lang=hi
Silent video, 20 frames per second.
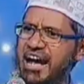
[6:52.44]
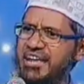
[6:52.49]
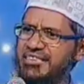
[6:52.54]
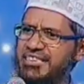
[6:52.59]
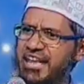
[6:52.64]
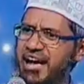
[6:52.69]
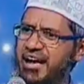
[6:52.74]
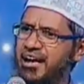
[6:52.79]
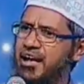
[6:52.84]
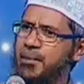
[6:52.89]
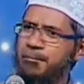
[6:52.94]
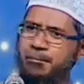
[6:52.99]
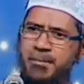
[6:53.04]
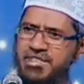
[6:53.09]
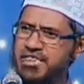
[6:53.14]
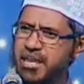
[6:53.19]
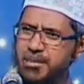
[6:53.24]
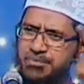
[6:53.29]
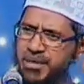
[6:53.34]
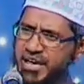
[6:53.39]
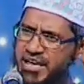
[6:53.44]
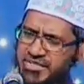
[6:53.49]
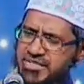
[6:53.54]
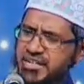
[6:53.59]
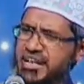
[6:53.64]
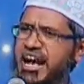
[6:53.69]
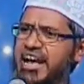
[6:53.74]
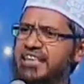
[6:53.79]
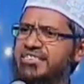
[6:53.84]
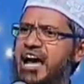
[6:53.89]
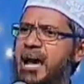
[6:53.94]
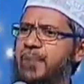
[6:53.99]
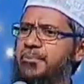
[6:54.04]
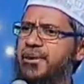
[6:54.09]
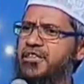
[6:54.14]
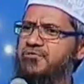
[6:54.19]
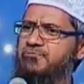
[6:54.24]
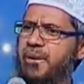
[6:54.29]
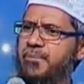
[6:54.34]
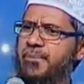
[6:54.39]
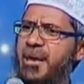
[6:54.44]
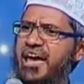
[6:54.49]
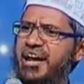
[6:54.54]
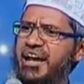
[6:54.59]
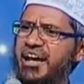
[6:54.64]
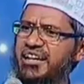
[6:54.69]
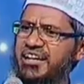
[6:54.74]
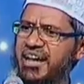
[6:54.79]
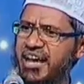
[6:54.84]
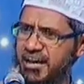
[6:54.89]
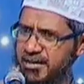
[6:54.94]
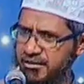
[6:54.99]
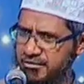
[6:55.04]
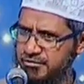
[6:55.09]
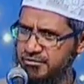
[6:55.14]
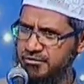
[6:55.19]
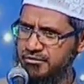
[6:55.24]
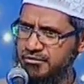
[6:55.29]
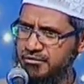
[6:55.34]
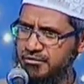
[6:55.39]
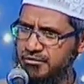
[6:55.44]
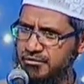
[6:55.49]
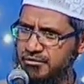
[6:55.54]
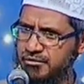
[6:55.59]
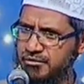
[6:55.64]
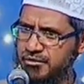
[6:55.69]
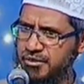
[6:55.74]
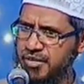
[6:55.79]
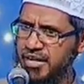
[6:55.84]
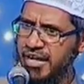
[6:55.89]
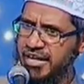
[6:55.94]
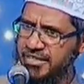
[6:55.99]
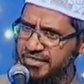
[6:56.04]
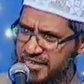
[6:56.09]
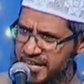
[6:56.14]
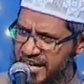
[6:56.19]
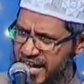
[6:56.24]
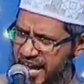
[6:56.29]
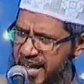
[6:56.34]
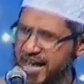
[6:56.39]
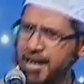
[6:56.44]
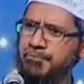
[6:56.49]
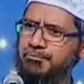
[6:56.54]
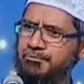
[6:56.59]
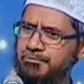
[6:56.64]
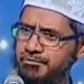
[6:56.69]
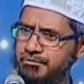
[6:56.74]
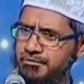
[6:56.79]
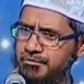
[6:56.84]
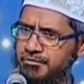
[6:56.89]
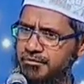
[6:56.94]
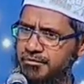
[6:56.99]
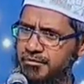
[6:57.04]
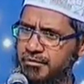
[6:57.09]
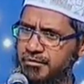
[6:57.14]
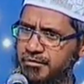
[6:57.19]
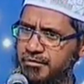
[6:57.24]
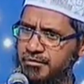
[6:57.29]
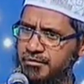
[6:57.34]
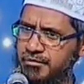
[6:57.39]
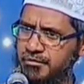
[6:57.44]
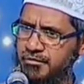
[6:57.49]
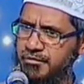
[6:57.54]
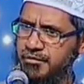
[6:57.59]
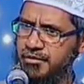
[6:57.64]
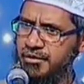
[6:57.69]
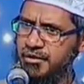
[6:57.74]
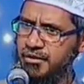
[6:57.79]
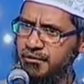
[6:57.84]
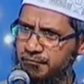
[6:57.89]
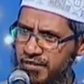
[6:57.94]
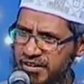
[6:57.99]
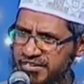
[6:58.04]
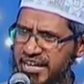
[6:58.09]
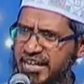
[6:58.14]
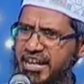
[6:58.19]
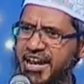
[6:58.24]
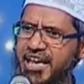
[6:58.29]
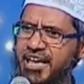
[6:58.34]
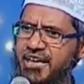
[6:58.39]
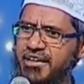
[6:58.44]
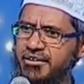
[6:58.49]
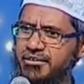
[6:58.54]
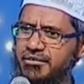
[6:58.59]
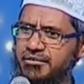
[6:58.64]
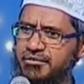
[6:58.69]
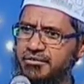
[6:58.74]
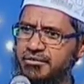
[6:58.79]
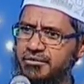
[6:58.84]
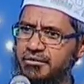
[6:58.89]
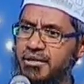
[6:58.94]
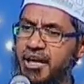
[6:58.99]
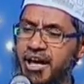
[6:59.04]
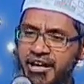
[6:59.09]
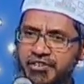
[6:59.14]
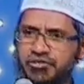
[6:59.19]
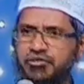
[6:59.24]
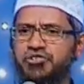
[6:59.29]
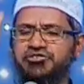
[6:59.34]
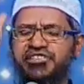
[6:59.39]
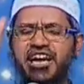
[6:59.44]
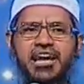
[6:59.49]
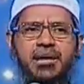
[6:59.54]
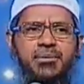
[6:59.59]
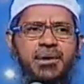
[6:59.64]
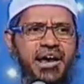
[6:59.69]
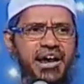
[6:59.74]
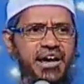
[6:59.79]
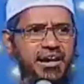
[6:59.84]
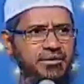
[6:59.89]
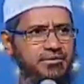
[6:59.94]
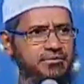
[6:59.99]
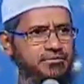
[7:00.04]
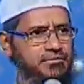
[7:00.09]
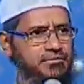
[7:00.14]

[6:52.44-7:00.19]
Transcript: कहा था मजहब नहीं सिखाता आपस में बैर रखना हिंदी है हम वतन है हिंदुस्तान हमारा